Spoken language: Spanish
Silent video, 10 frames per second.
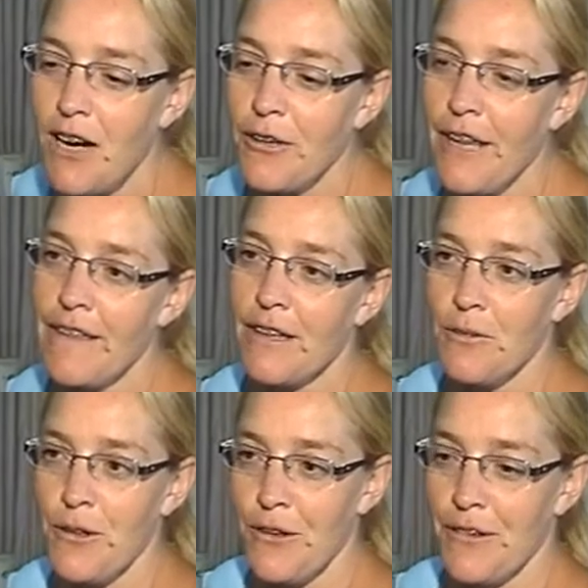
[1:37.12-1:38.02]
Las horas de
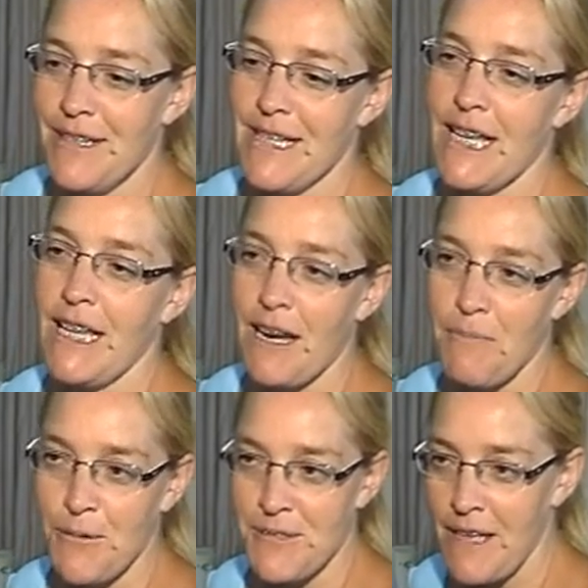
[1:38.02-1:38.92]
estudio es la
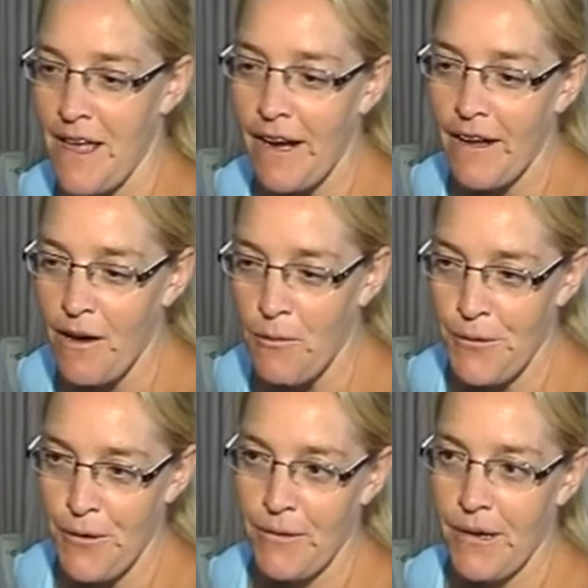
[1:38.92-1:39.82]
responsabilidad de cada
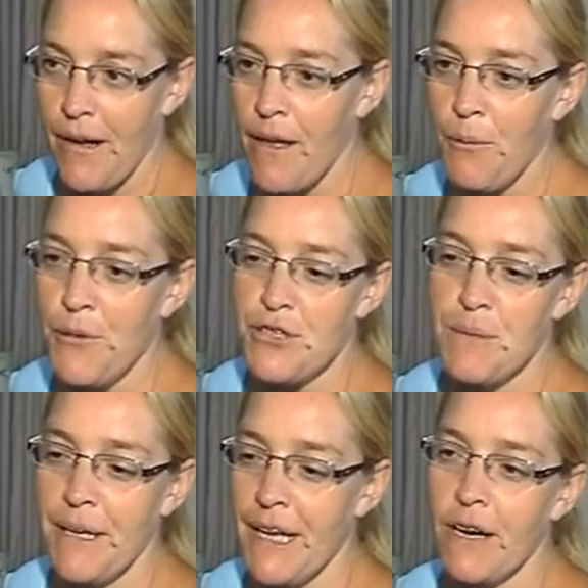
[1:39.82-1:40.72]
uno. Cada uno
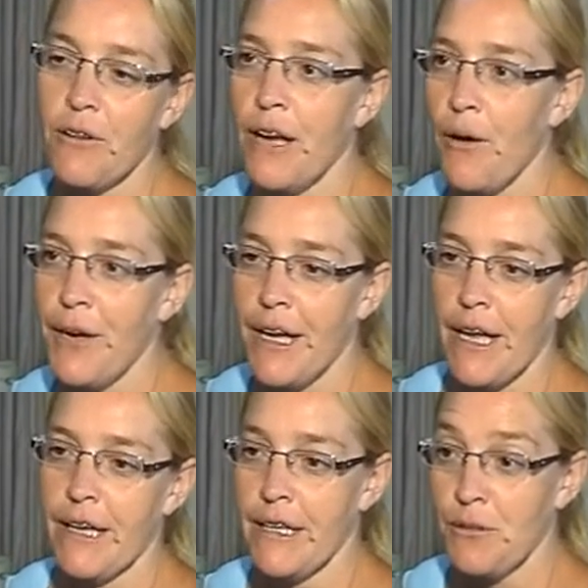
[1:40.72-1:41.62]
se maneja con las
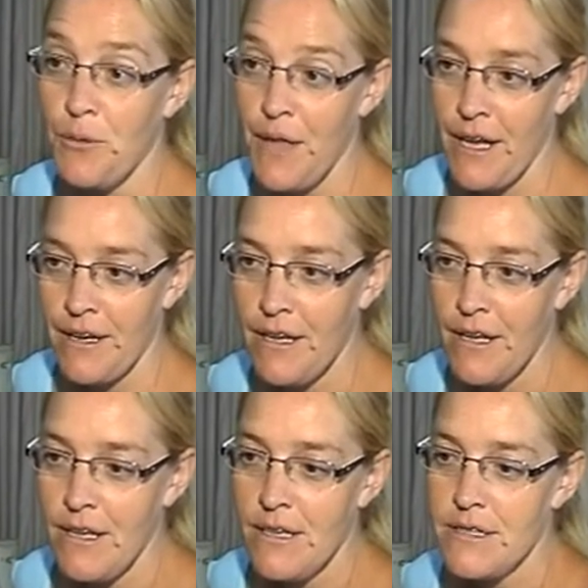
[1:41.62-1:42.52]
horas que quiere estudiar.
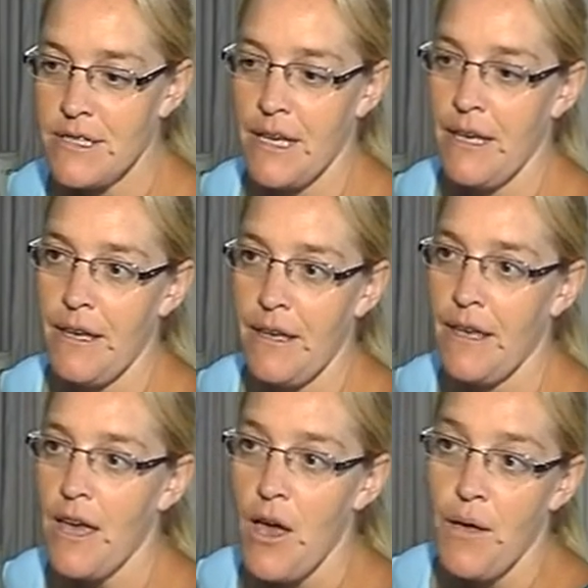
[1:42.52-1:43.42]

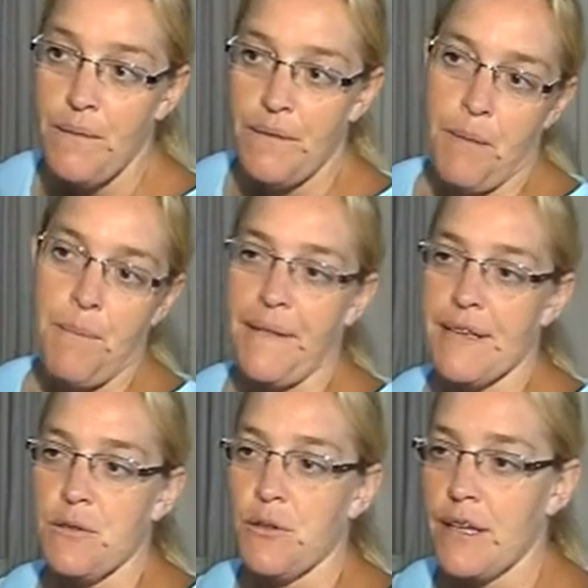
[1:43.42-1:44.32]
Si
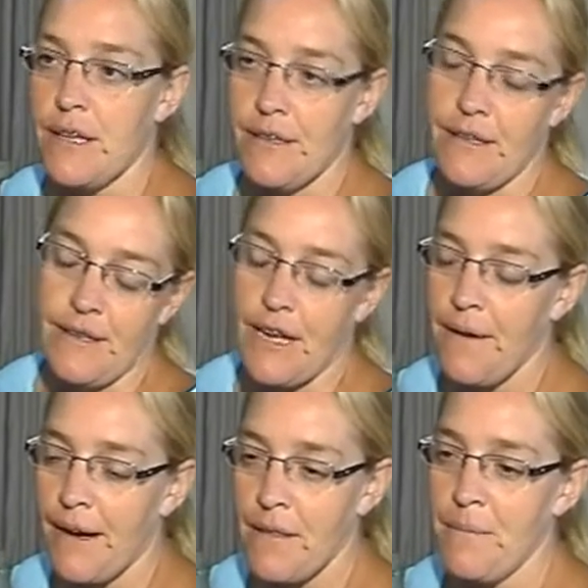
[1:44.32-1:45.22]
depende, si usted
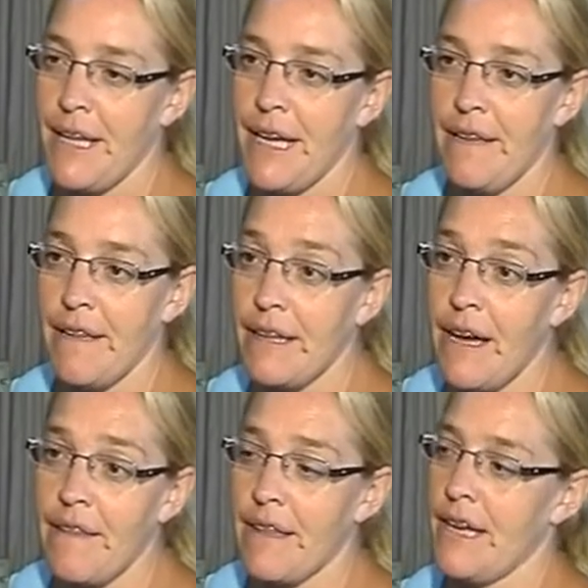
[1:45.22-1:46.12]
trabaja de mañana y de
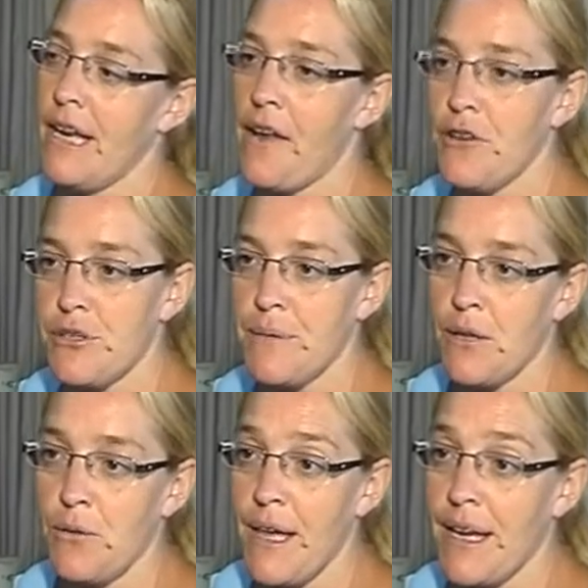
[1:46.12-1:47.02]
tarde, tenés la noche
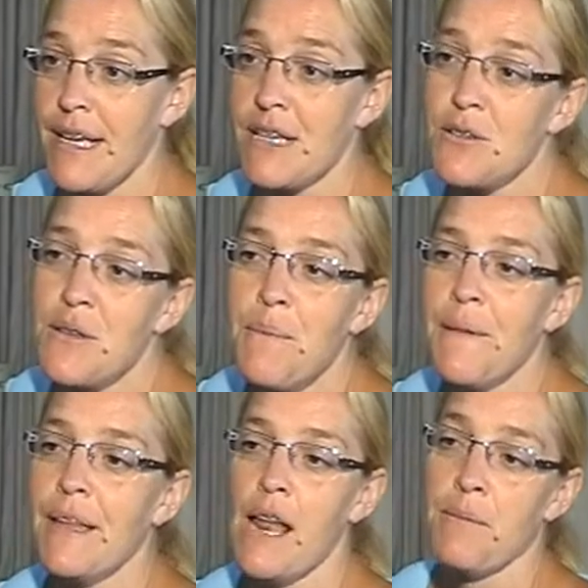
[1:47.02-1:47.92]
para estudiar, eso
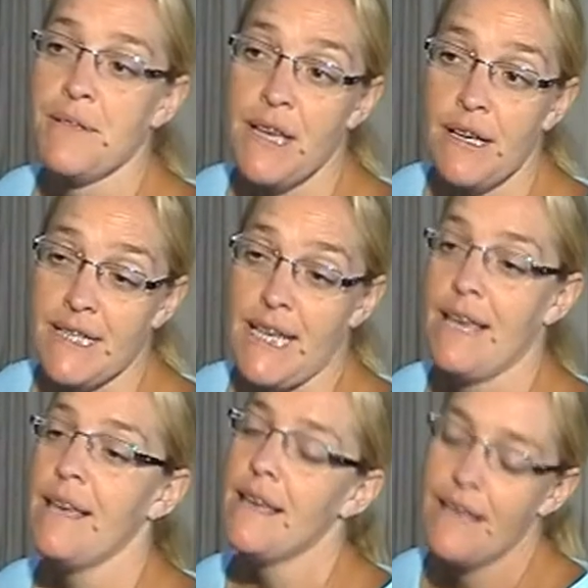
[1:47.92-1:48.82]
depende de la responsabilidad.
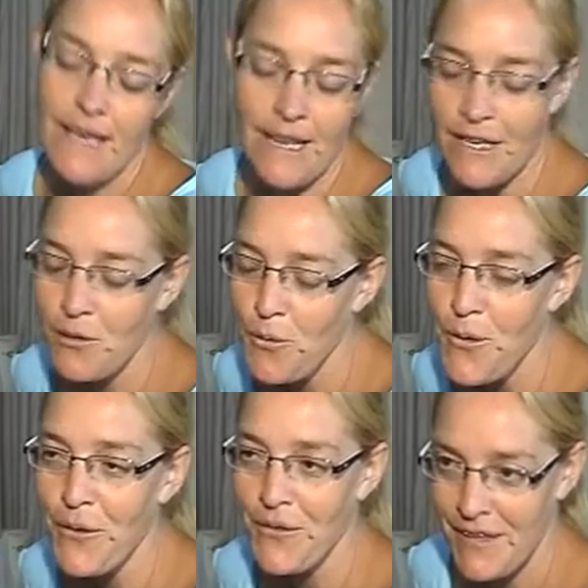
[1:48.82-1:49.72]
Sí, el
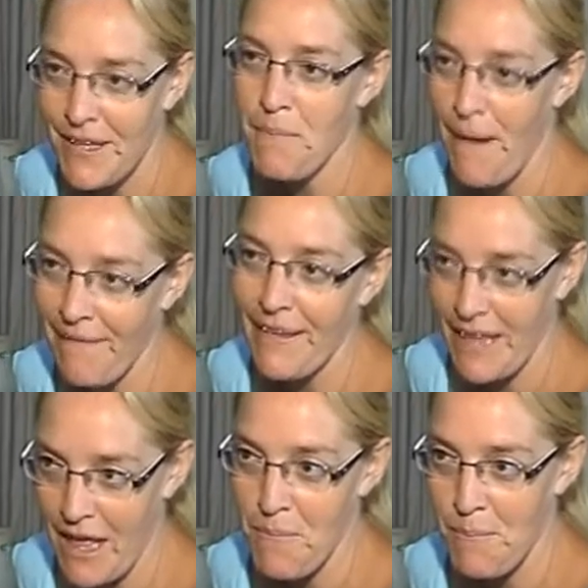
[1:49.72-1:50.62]
estudio
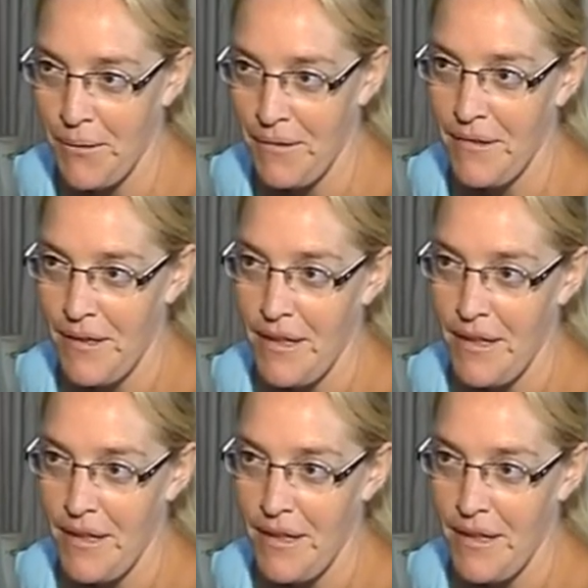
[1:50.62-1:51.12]
demanda tiempo.